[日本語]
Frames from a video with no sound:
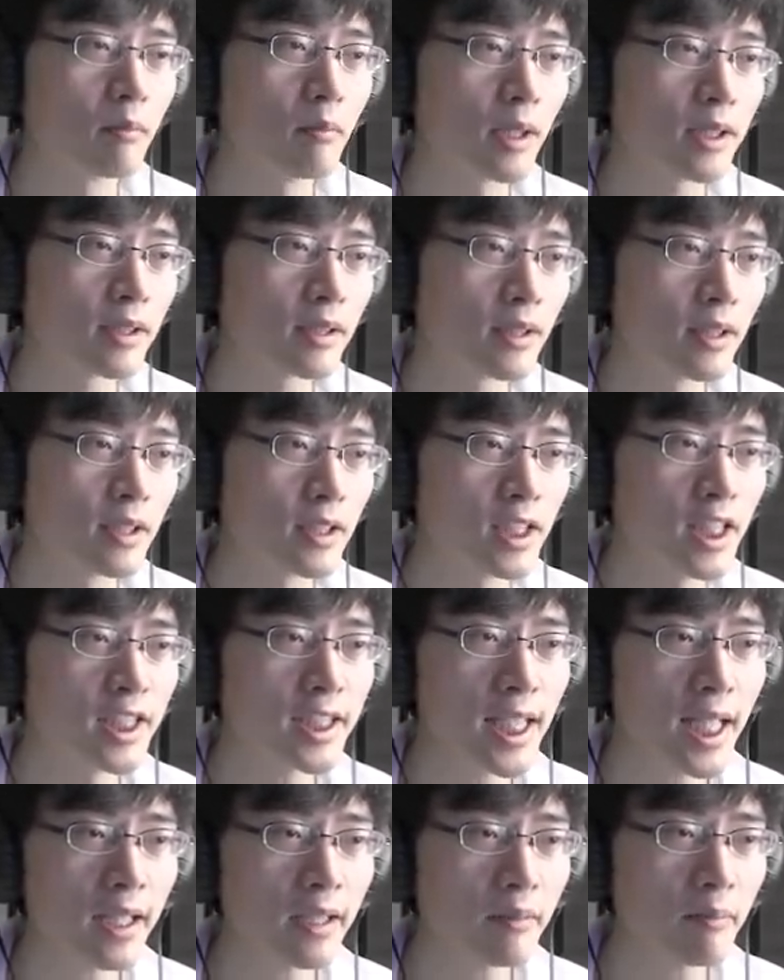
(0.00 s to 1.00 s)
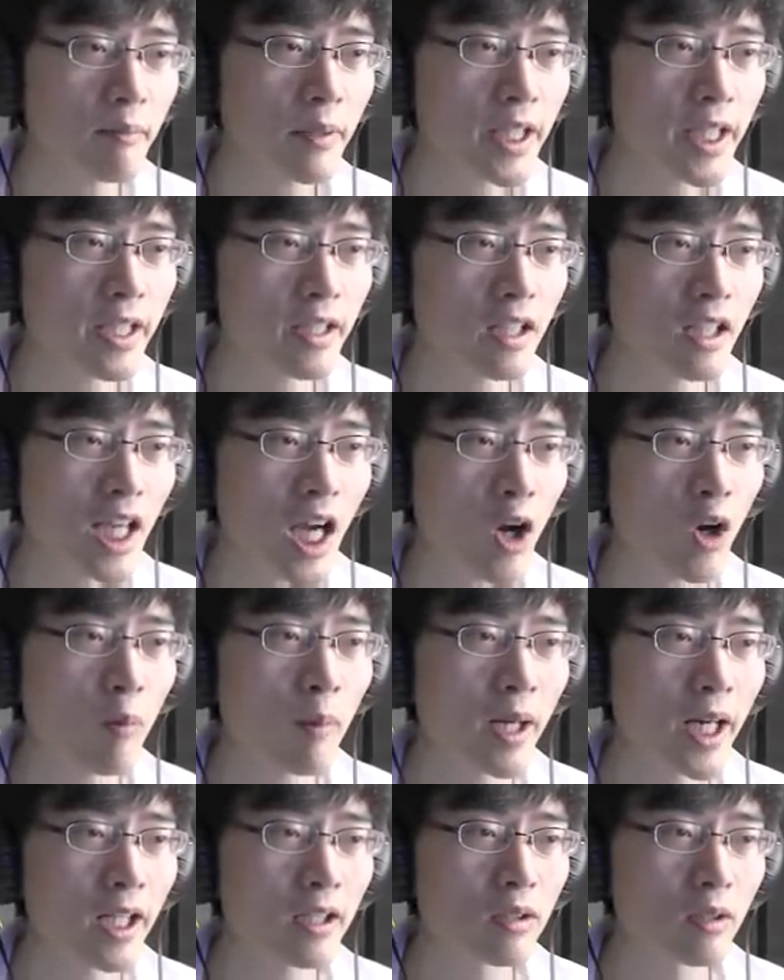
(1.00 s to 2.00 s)
2、3匹に囲
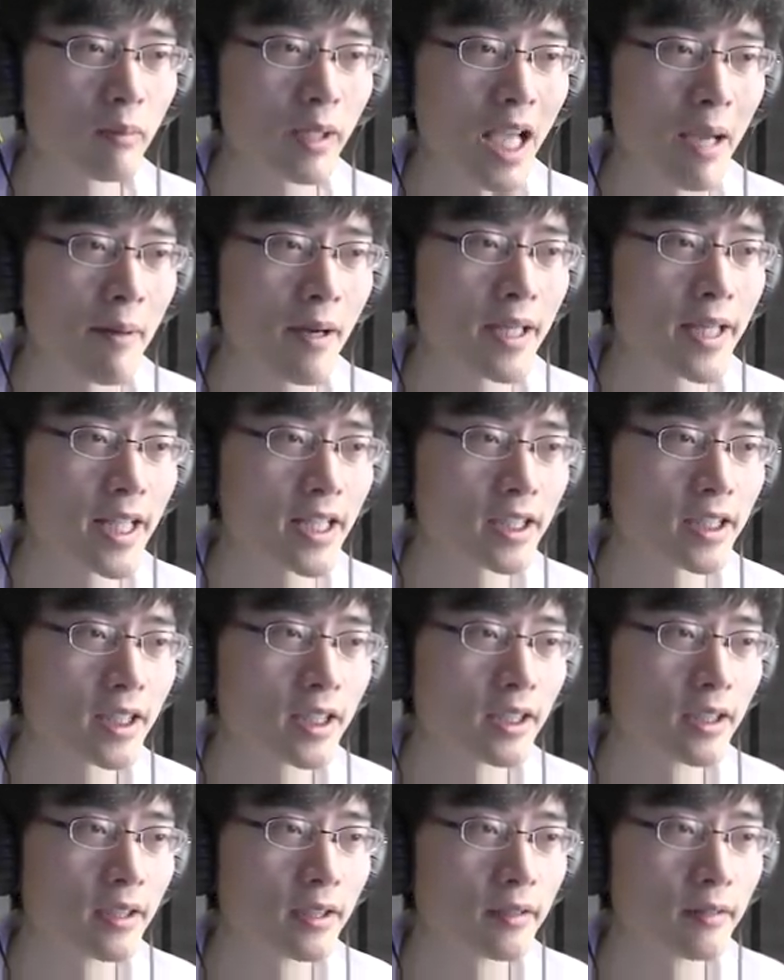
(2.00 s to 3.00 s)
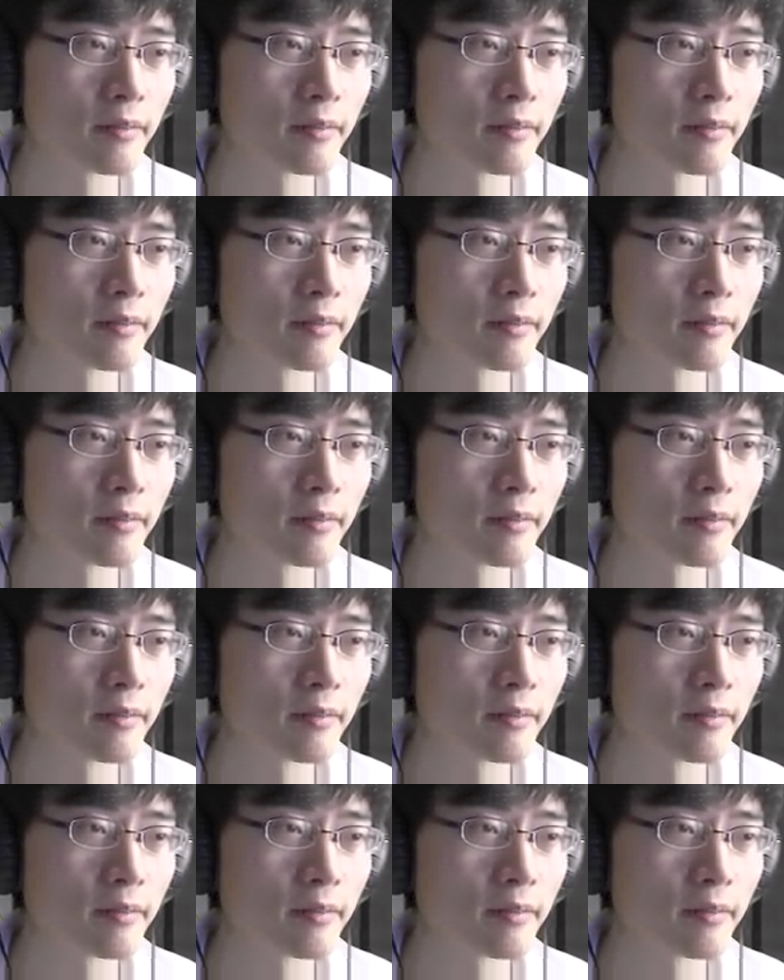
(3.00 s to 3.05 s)
まれるとやばいです。